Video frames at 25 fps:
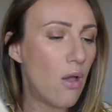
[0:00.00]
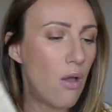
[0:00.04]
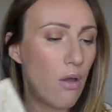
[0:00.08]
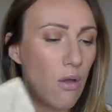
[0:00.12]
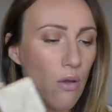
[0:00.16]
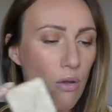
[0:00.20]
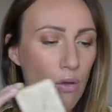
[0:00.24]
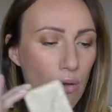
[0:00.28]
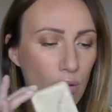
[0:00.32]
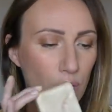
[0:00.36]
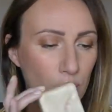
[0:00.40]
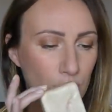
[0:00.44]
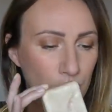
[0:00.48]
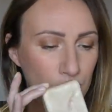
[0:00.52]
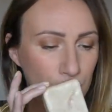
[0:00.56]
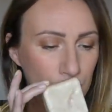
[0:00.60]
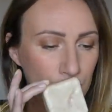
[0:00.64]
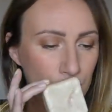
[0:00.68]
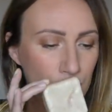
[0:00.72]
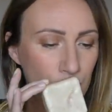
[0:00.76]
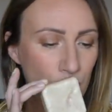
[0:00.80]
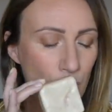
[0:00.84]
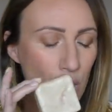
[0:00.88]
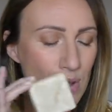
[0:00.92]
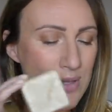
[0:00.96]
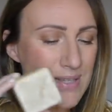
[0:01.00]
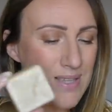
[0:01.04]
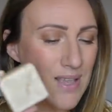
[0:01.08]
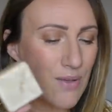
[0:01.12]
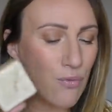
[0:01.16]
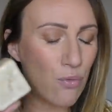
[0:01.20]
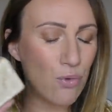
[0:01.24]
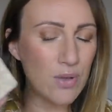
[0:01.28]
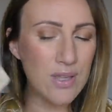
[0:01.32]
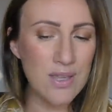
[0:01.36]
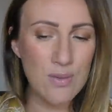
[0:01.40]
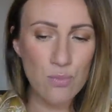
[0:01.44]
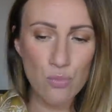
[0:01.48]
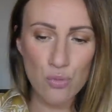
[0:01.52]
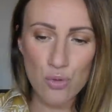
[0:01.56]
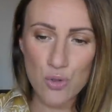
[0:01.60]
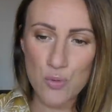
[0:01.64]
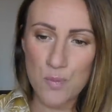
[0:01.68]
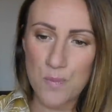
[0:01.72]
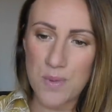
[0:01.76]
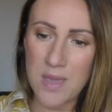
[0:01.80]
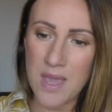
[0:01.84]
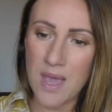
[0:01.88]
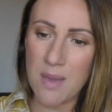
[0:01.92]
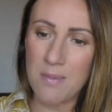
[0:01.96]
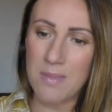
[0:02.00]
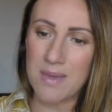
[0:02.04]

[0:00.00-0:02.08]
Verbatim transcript: Euh, un savon qui mousse bien,